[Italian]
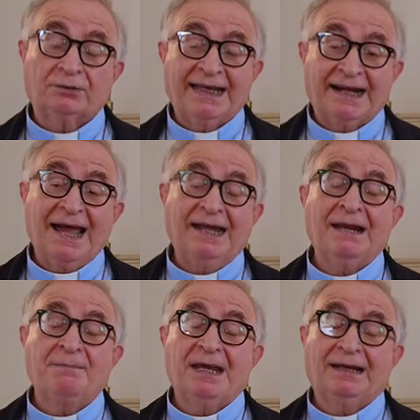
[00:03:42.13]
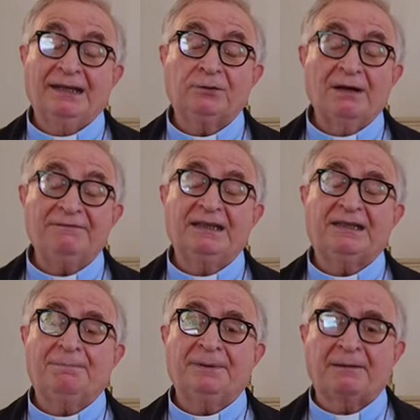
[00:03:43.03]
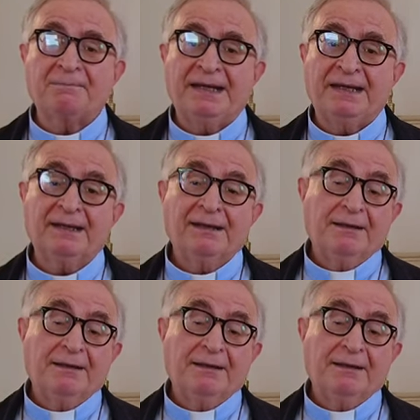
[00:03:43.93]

darai la, mia, la tua vita per me,